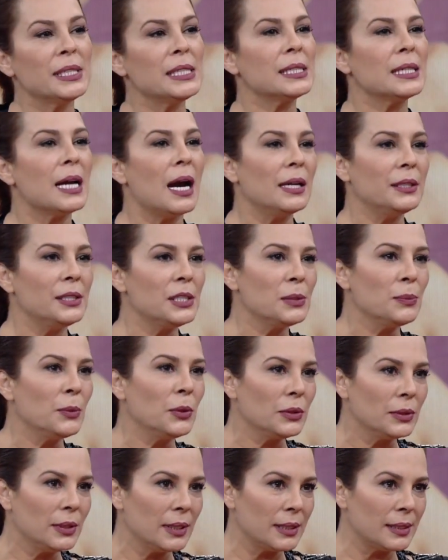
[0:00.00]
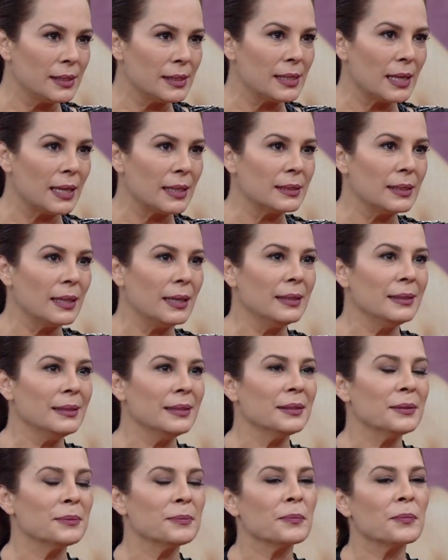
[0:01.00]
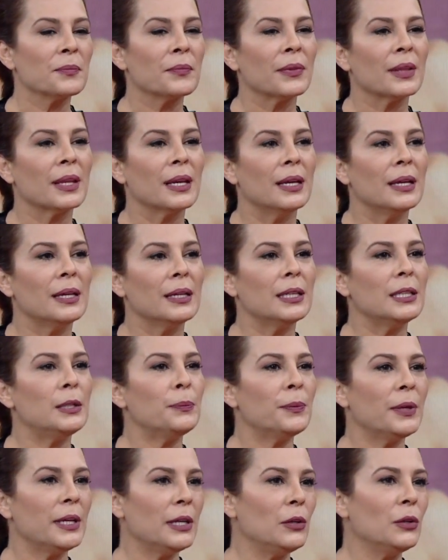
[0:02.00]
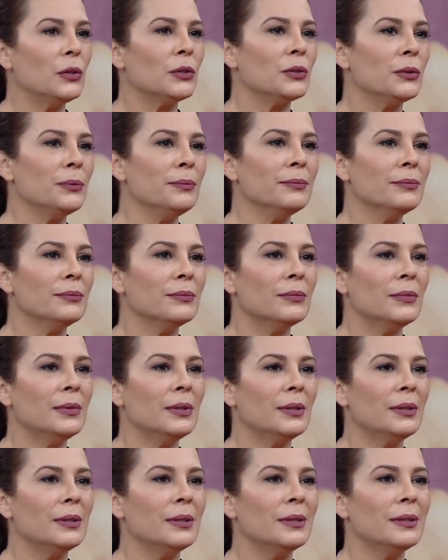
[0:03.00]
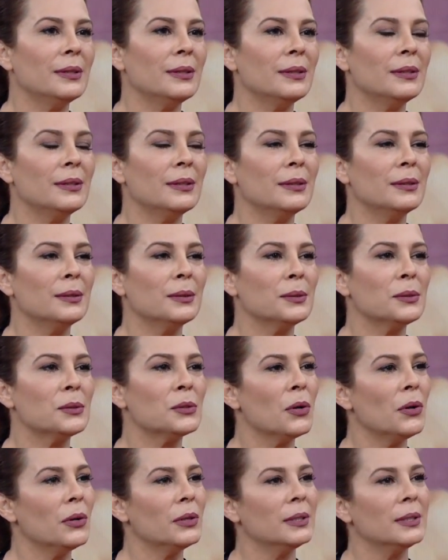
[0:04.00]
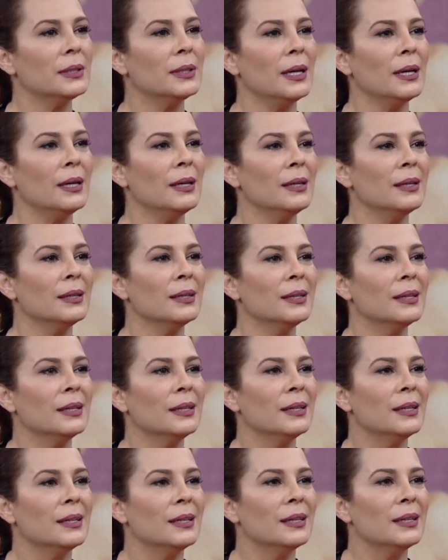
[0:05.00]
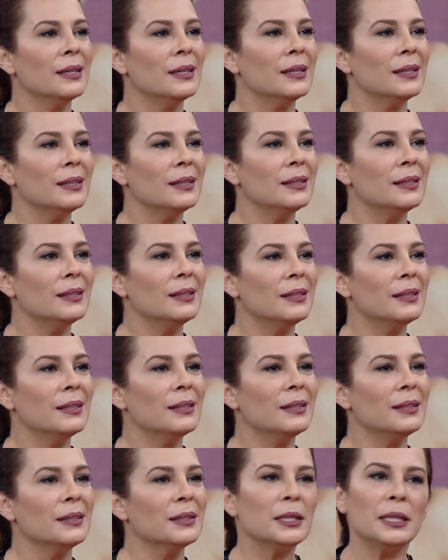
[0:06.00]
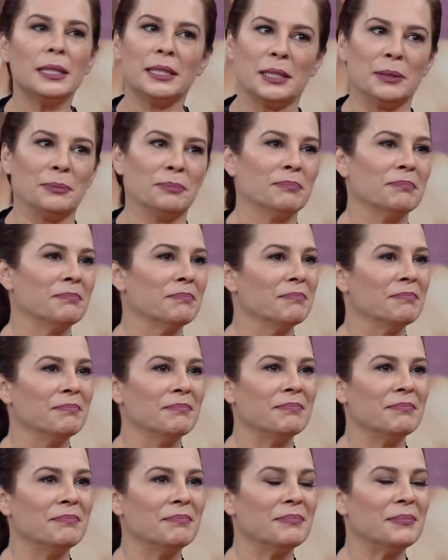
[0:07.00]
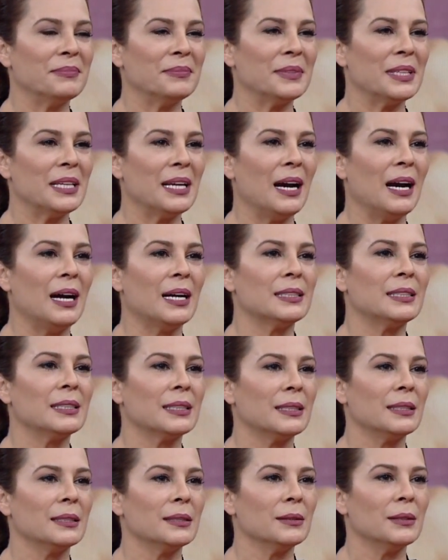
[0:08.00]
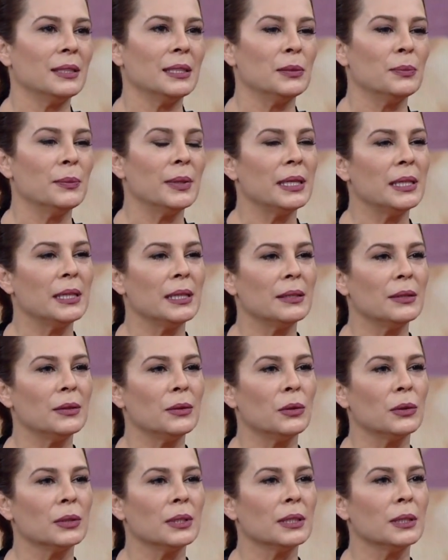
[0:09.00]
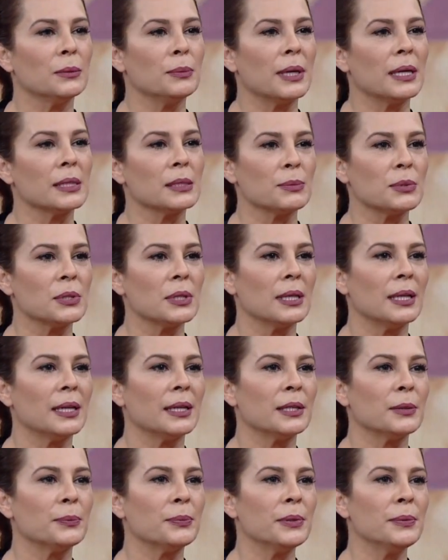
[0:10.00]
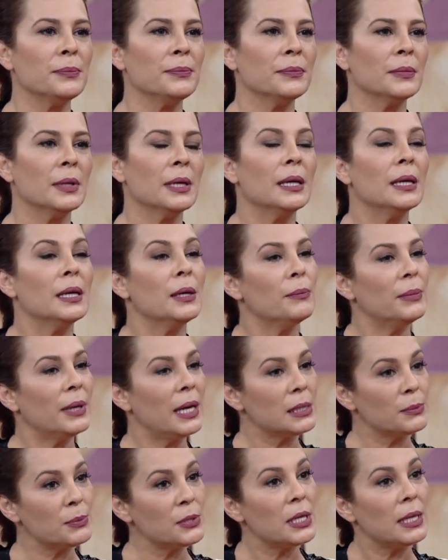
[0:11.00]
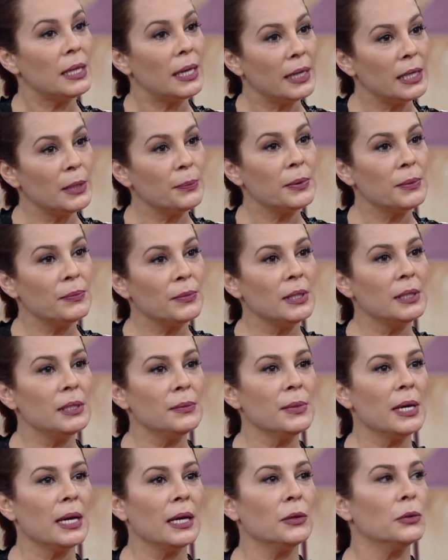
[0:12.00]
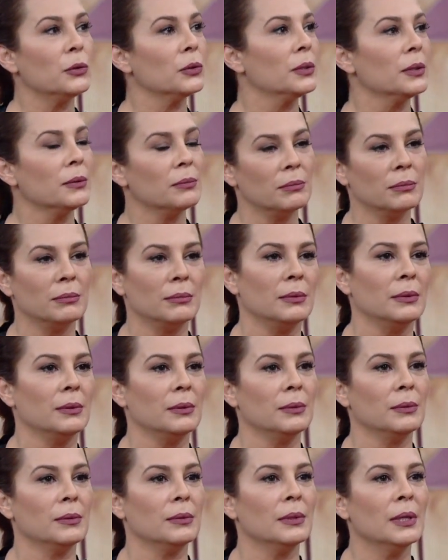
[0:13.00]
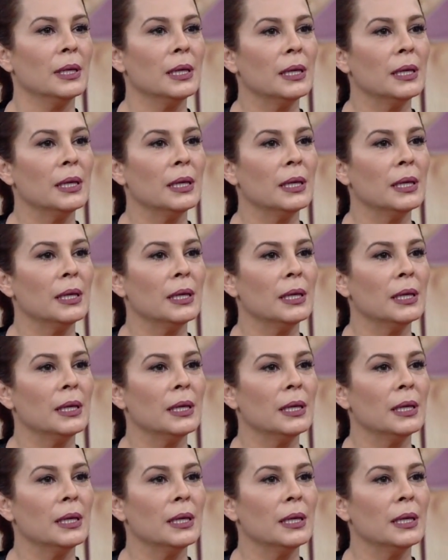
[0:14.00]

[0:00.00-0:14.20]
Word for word: Kız kardeşim oradaydı zaten. Gidip geliyordum. Ee, sonra da ee, gittim. Gittin. Artık dedim hani orada da biraz bir şeyler yapayım. Müzik biraz mi bir şeyler yapayım dedim yani orada e,